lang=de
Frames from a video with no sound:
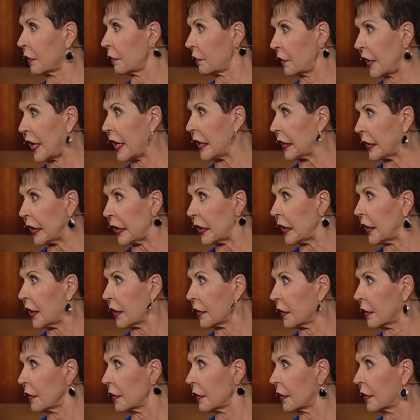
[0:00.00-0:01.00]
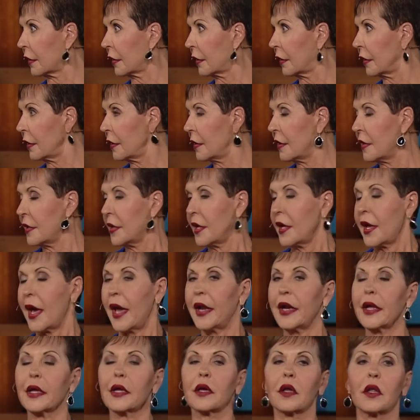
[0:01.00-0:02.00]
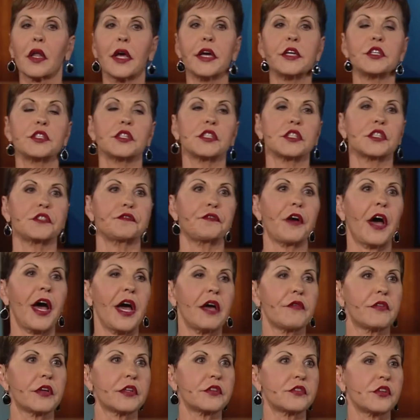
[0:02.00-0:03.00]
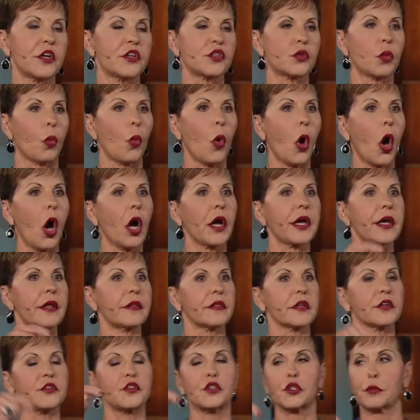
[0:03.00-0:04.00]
Platz mehr. In Galater 5 heißt es,